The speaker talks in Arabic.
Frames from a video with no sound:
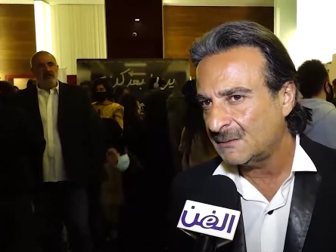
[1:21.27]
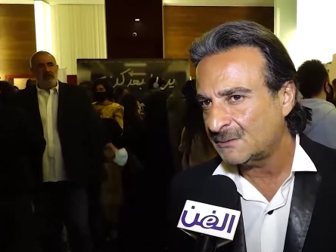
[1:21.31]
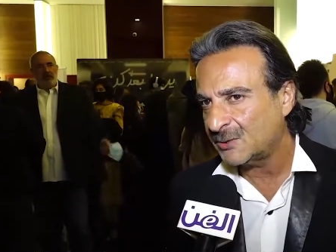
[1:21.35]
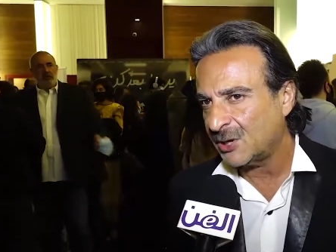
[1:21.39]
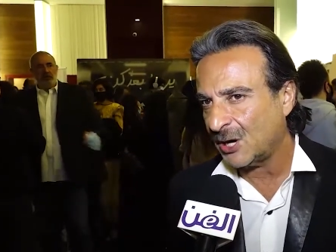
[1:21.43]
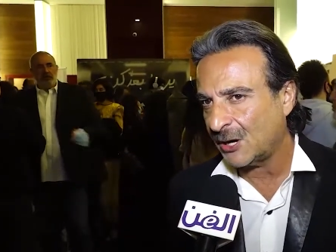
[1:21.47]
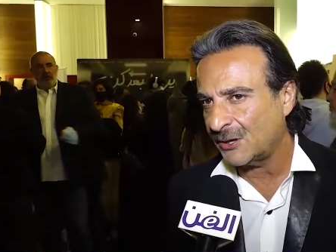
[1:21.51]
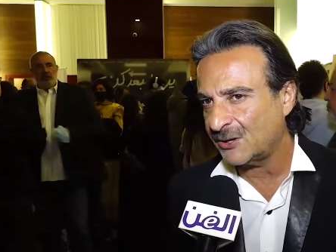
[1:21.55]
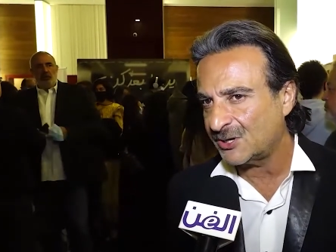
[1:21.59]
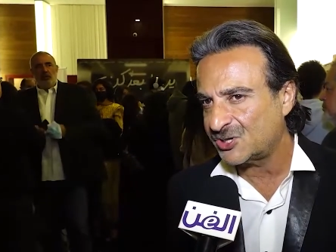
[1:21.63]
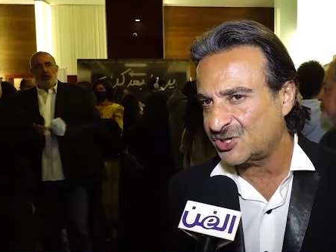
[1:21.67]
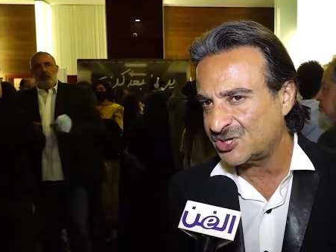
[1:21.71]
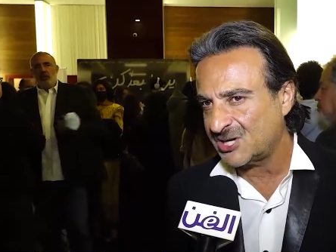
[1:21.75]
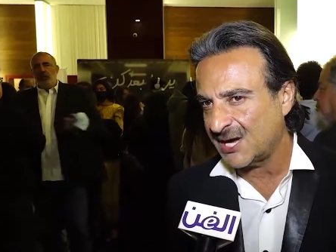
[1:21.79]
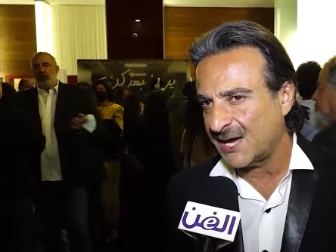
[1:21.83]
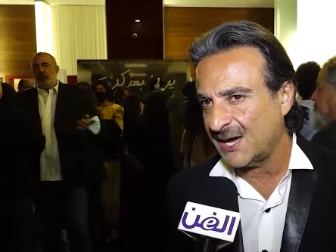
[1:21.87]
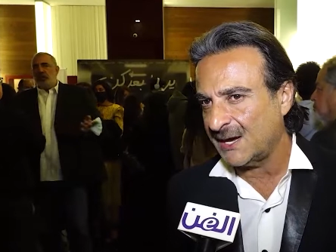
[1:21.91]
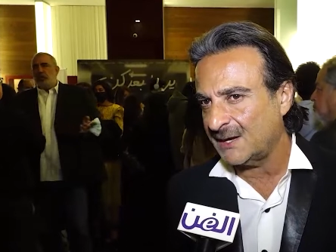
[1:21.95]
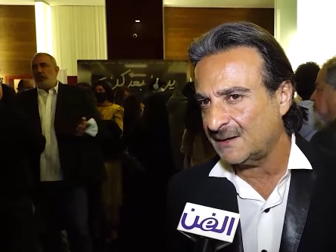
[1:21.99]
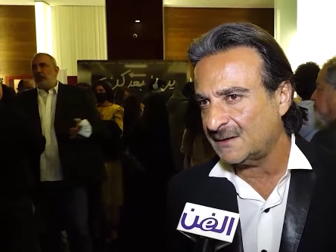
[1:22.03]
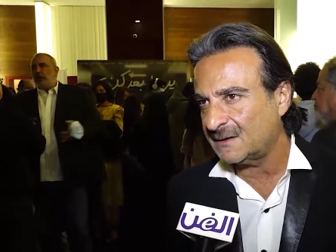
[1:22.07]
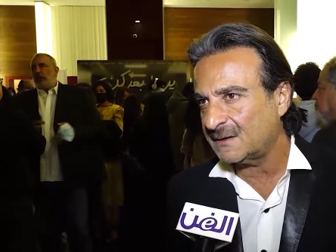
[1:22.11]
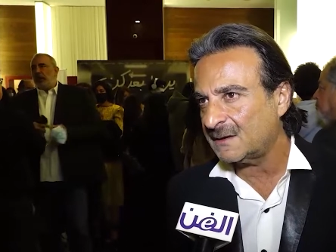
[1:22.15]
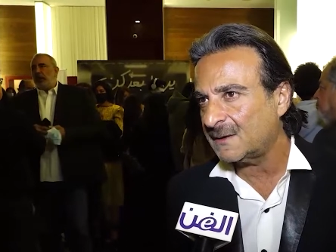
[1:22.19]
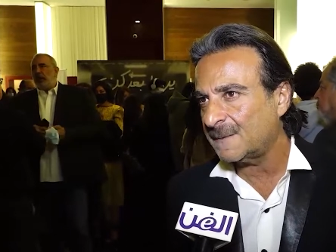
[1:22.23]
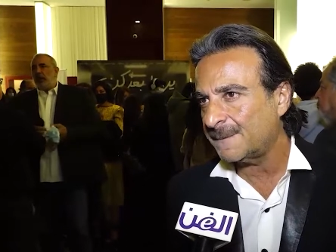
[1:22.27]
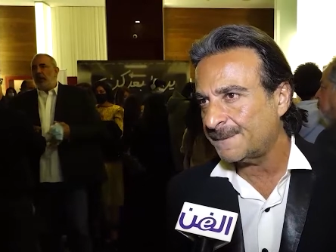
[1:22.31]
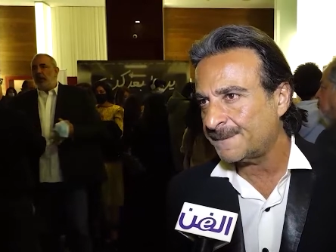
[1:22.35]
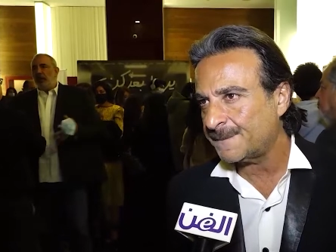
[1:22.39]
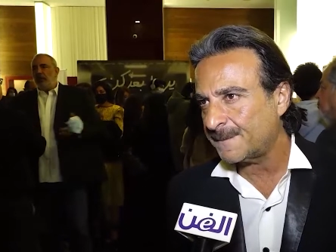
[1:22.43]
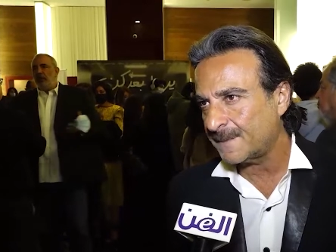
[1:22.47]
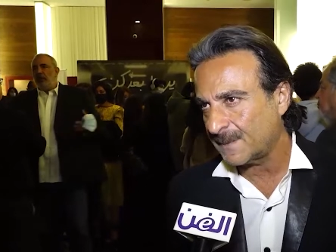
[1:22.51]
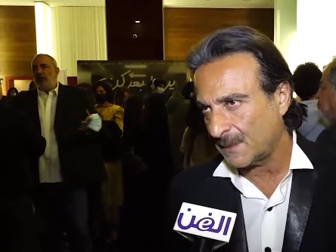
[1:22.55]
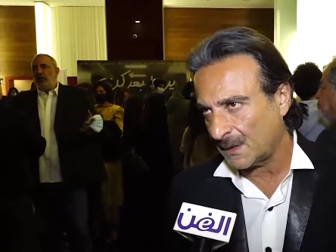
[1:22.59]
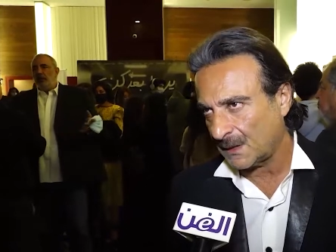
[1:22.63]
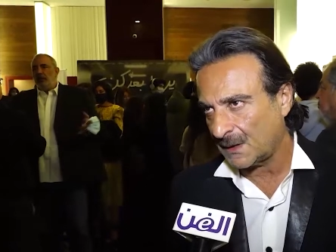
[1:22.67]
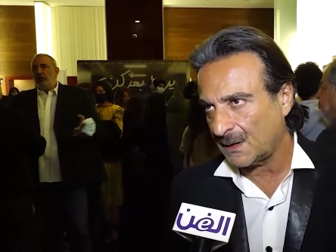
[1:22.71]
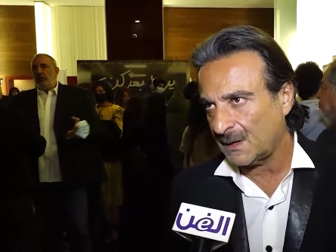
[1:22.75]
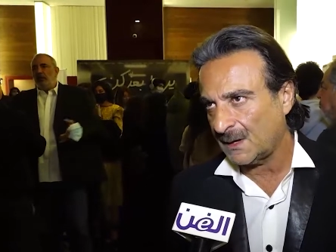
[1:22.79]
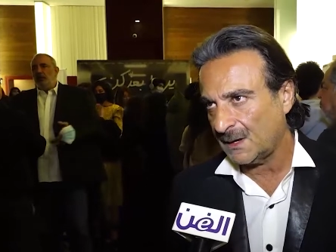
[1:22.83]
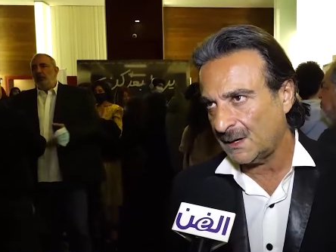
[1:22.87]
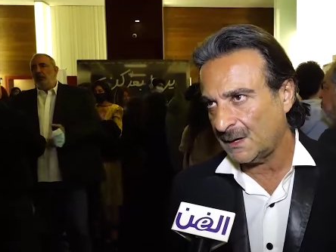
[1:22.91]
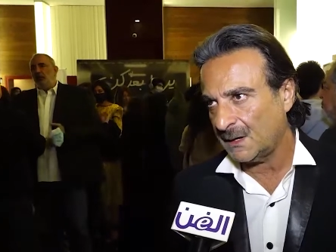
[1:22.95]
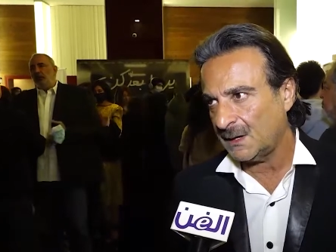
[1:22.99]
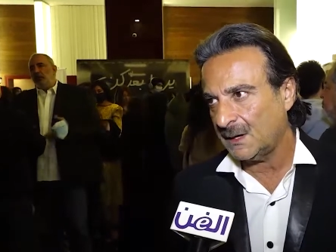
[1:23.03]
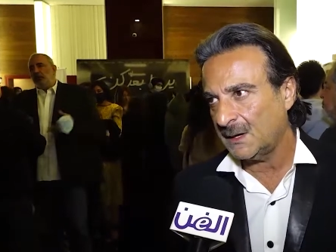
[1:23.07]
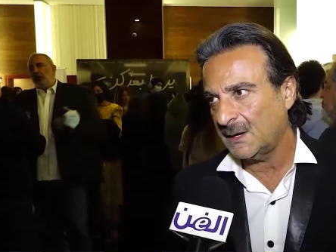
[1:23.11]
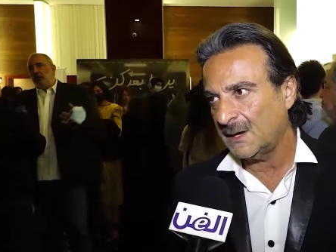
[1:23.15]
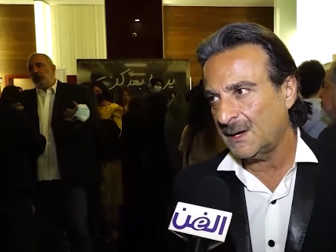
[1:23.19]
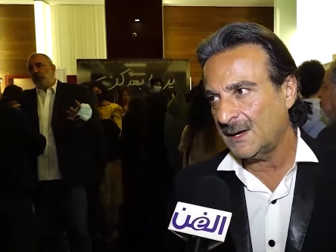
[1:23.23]
تقعد تشاهد اوكي
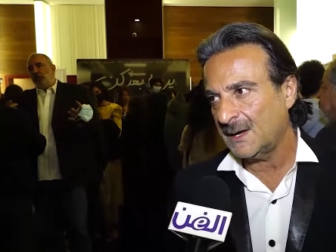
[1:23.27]
يعني